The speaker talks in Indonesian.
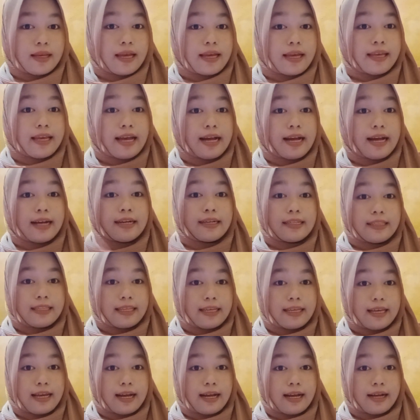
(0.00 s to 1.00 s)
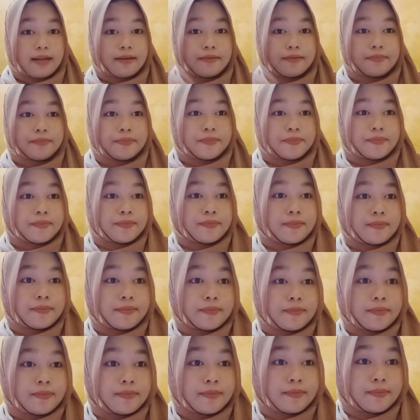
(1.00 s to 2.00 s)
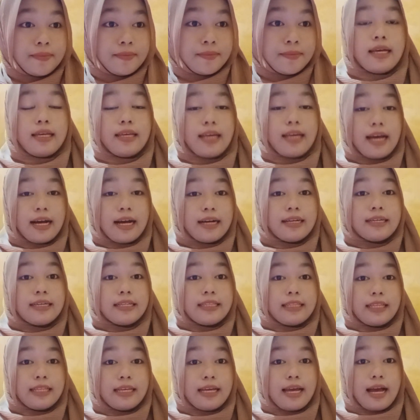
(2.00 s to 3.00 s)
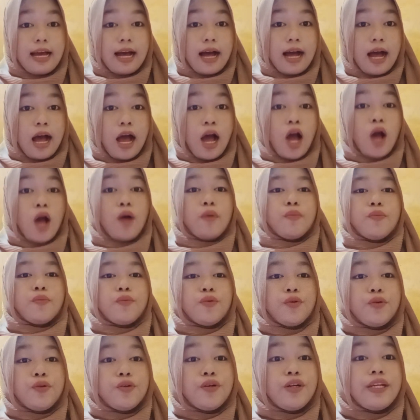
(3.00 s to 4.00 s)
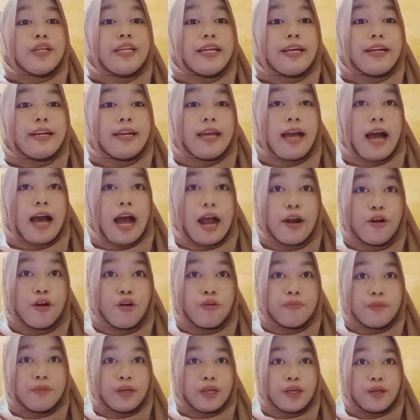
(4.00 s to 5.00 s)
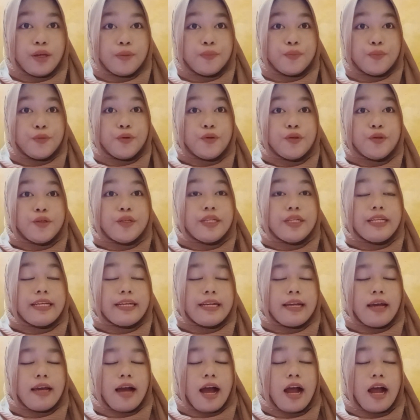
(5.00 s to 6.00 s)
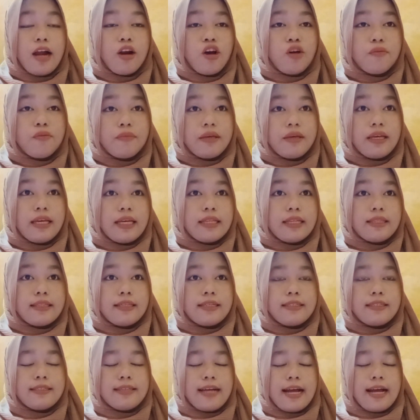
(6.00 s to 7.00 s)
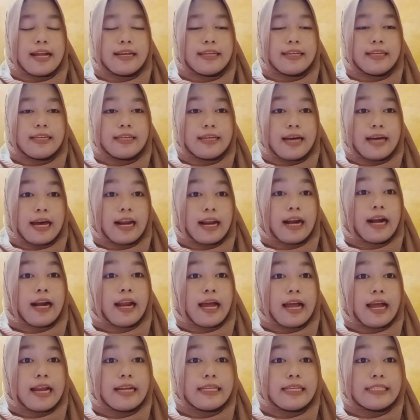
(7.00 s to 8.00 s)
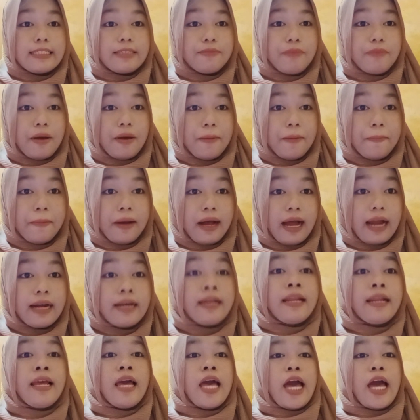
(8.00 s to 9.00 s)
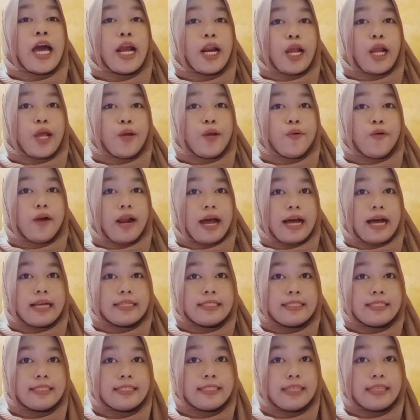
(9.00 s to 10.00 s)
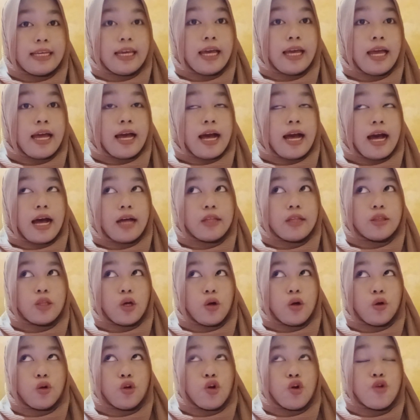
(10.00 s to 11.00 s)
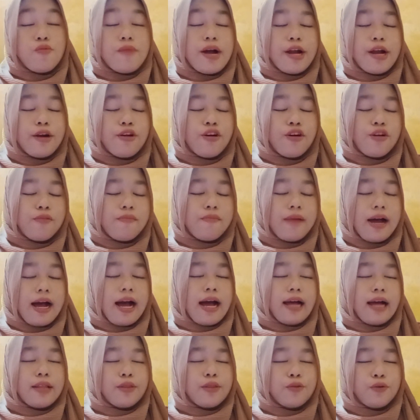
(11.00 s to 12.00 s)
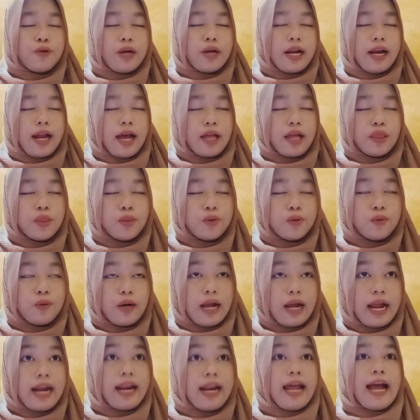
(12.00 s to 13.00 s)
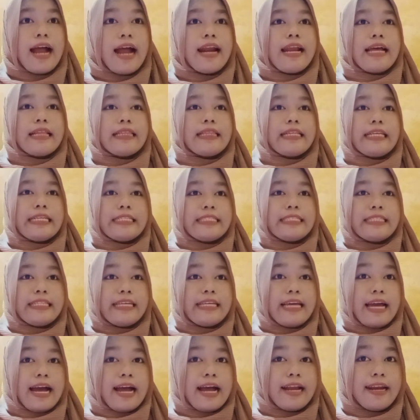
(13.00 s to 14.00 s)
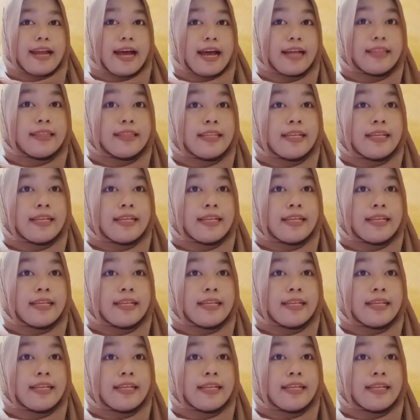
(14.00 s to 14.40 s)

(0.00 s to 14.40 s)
Yang ketiga, yang ketiga, bunuh diri anomi Bunuh diri anomi terjadi karena disebabkan regulasi atau norma-norma aturan-aturan adat istiadat